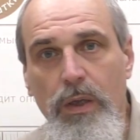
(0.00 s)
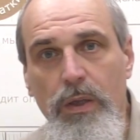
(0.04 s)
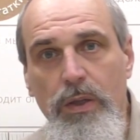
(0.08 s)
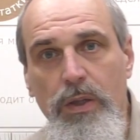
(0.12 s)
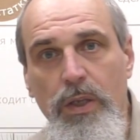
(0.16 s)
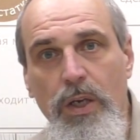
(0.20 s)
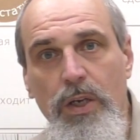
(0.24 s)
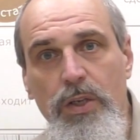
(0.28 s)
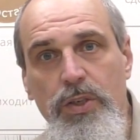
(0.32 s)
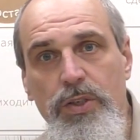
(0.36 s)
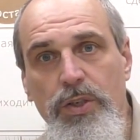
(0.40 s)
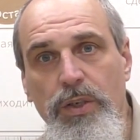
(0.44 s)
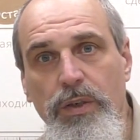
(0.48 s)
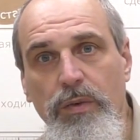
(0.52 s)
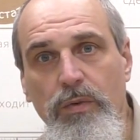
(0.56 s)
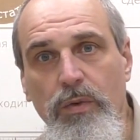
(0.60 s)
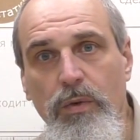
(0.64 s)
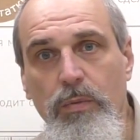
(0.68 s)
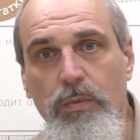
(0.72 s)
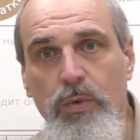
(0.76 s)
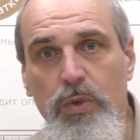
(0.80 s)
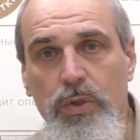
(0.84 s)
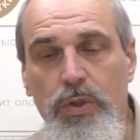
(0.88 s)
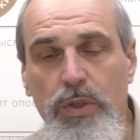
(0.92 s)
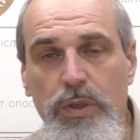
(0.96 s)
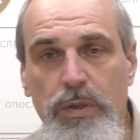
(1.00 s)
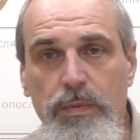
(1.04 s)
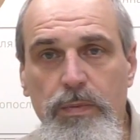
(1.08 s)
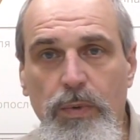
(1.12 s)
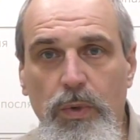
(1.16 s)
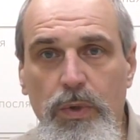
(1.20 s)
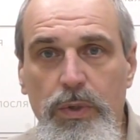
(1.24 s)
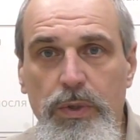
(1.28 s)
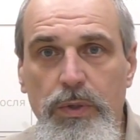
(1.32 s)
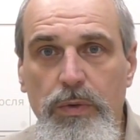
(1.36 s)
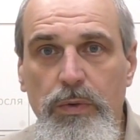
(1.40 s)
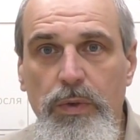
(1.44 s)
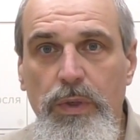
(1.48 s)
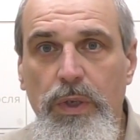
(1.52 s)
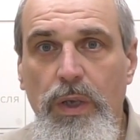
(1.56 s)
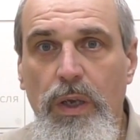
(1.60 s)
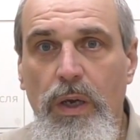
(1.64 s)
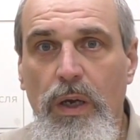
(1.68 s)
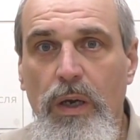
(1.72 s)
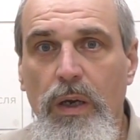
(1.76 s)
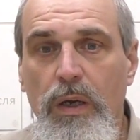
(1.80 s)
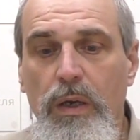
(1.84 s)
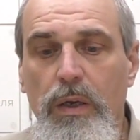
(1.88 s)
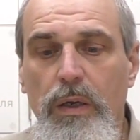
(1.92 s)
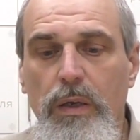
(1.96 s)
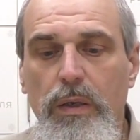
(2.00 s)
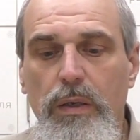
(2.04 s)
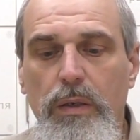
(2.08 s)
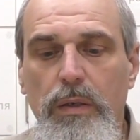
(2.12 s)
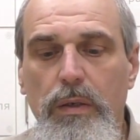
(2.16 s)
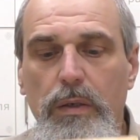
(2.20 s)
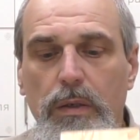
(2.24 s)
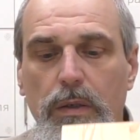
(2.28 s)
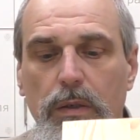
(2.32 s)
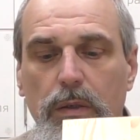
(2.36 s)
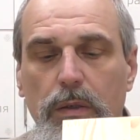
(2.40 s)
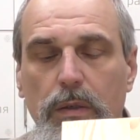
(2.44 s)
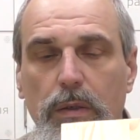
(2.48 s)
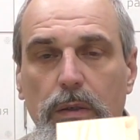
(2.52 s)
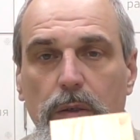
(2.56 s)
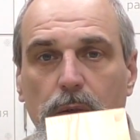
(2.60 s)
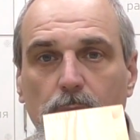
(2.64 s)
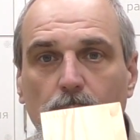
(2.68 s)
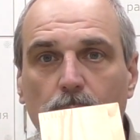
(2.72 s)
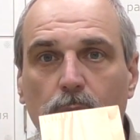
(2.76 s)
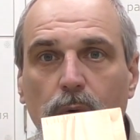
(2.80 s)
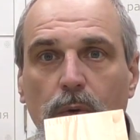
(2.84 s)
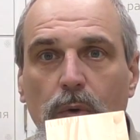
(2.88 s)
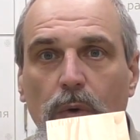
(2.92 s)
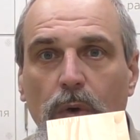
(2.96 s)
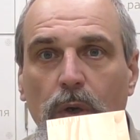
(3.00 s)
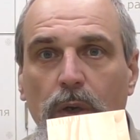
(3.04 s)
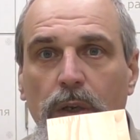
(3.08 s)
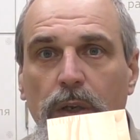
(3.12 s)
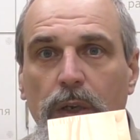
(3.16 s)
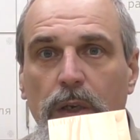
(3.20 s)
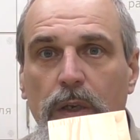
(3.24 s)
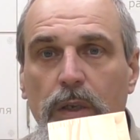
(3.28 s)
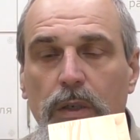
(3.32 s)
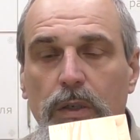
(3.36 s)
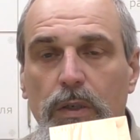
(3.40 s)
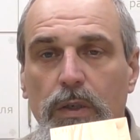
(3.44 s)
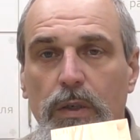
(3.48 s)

Также его можно использовать как угольник,